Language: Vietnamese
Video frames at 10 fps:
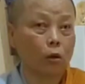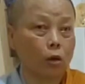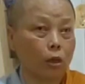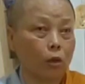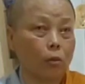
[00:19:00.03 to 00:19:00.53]

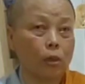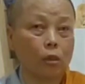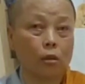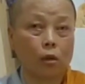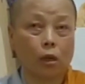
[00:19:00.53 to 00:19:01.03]
gì đâu, có bình
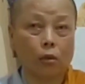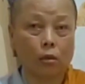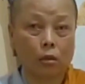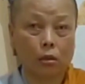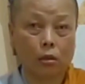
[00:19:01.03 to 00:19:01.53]
thường có đâu,
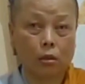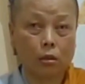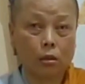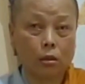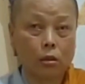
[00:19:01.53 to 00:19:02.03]

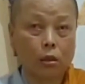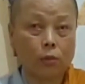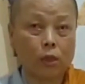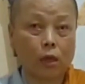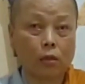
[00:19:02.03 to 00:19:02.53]

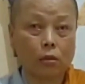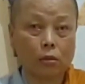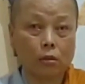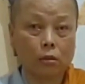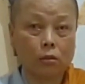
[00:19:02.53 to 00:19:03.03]
không sợ,
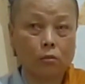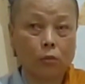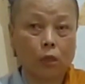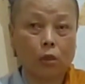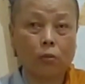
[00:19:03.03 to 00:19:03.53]

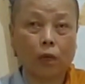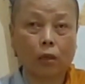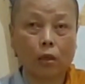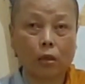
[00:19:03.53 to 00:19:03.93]
mình tưởng Phật đi.